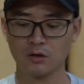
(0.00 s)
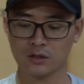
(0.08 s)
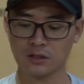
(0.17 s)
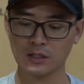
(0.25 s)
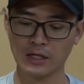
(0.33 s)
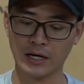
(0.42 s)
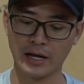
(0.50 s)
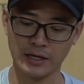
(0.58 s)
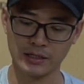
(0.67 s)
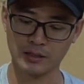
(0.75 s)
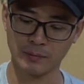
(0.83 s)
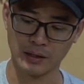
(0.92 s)
Còn những cái
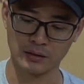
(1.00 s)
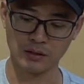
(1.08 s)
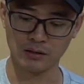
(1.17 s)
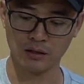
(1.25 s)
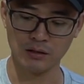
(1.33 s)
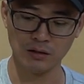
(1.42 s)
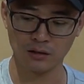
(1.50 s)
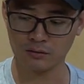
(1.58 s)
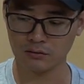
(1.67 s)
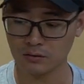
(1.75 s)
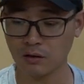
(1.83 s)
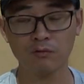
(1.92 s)
này thì các bạn có thể thấy được,
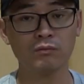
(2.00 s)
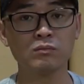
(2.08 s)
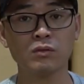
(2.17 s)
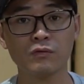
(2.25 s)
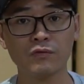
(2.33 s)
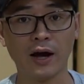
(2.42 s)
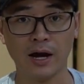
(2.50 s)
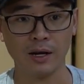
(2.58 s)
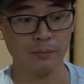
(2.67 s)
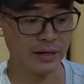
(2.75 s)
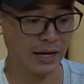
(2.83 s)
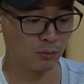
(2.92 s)
không phải
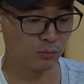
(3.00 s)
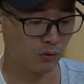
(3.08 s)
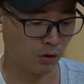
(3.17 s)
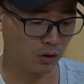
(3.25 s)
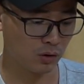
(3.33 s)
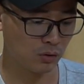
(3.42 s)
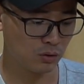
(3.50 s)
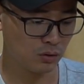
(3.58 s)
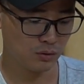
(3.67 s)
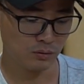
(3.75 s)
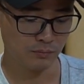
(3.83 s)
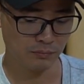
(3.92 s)
là bên nào cũng có đâu.
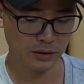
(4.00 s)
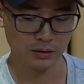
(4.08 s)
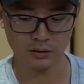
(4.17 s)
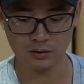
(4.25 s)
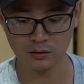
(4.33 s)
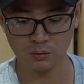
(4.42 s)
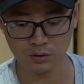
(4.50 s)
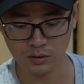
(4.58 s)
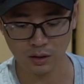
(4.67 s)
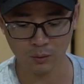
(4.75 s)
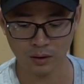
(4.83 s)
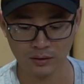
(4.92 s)
Mình thật sự luôn
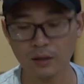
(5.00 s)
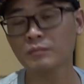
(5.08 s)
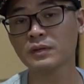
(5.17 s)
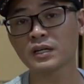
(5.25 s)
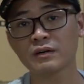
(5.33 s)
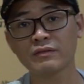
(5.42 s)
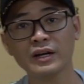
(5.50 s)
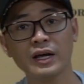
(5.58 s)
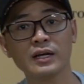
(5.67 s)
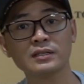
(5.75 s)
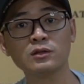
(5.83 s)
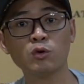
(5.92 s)
rất là quan tâm đến cái vấn
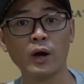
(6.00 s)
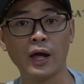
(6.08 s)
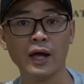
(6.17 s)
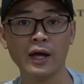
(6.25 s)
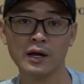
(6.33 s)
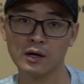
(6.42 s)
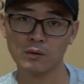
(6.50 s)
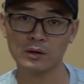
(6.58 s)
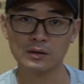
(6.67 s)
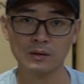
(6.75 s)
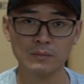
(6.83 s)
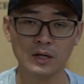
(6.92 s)
đề sức khỏe,
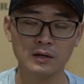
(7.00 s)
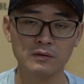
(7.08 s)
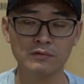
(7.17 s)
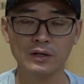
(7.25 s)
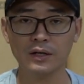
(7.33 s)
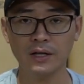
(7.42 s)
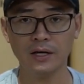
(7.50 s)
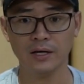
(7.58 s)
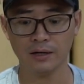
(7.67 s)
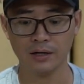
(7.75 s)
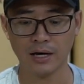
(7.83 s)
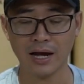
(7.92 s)
quan tâm đến vấn
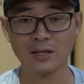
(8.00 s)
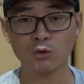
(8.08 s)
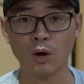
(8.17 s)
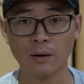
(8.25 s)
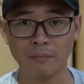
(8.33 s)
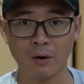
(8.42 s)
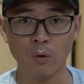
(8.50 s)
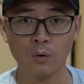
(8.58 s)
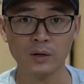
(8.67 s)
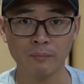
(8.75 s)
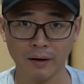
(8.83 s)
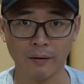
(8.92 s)
đề là an toàn bảo hộ
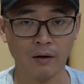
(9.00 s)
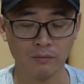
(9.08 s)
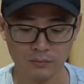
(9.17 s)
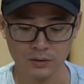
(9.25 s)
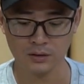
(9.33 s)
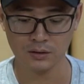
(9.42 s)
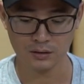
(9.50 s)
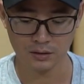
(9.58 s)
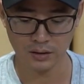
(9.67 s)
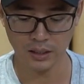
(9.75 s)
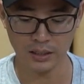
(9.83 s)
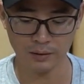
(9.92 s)
khi mà lao động.
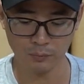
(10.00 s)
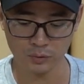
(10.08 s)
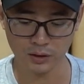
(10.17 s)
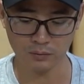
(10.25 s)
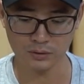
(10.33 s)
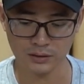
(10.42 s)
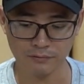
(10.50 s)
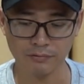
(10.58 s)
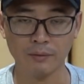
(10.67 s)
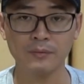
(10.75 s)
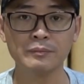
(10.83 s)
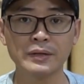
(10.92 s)
Thì đây là một trong những sản
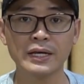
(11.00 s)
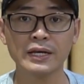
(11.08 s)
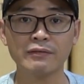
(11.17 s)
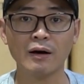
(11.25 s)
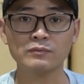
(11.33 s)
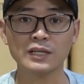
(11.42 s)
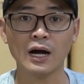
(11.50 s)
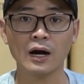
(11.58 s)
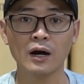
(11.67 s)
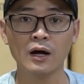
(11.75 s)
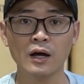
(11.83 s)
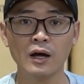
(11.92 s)
phẩm mình hy vọng
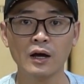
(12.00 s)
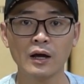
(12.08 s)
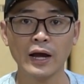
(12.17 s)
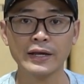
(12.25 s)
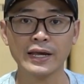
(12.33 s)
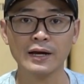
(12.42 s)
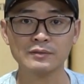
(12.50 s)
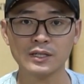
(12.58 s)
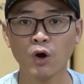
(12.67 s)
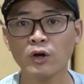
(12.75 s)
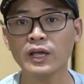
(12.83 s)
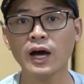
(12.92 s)
rằng anh em sẽ
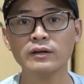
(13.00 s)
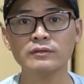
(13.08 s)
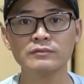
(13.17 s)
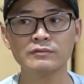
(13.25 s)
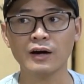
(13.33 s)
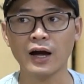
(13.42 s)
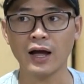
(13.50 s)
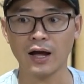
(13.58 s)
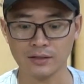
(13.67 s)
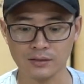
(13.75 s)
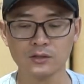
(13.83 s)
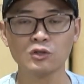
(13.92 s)
đón nhận
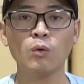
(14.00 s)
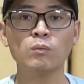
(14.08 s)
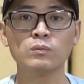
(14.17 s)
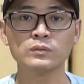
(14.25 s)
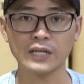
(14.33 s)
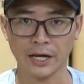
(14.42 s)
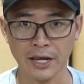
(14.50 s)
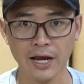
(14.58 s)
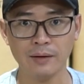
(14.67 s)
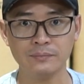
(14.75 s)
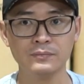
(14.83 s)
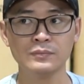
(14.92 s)
và sử dụng, trải nghiệm.